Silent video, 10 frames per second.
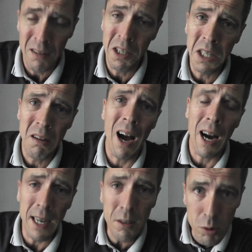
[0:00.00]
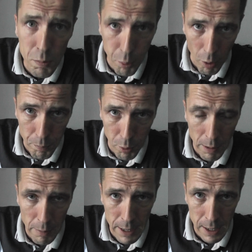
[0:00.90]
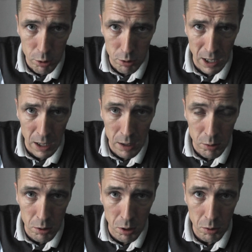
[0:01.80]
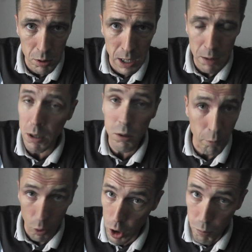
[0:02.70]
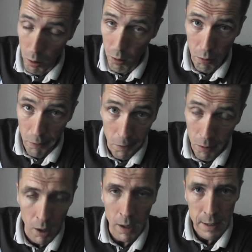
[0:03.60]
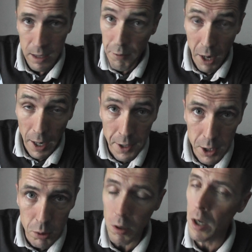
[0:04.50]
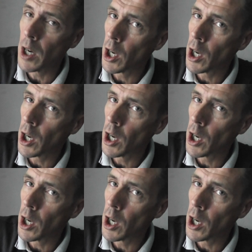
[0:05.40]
Et arrête de te prendre pour ma mère sur certains trucs. Ok Parce que franchement, euh, ça devient ridicule.